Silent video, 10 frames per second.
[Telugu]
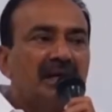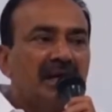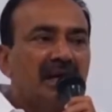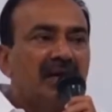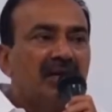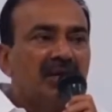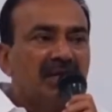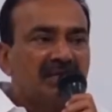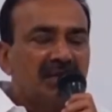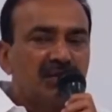నాలుగు
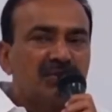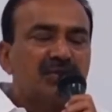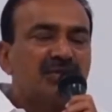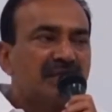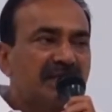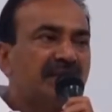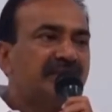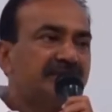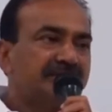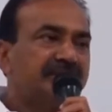లక్షల డోసులు వస్తాయి
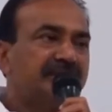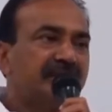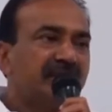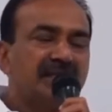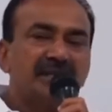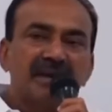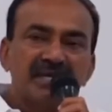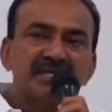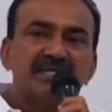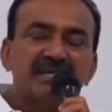అని చెప్పి
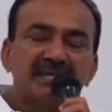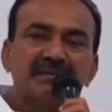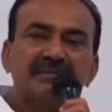ఆశిస్తే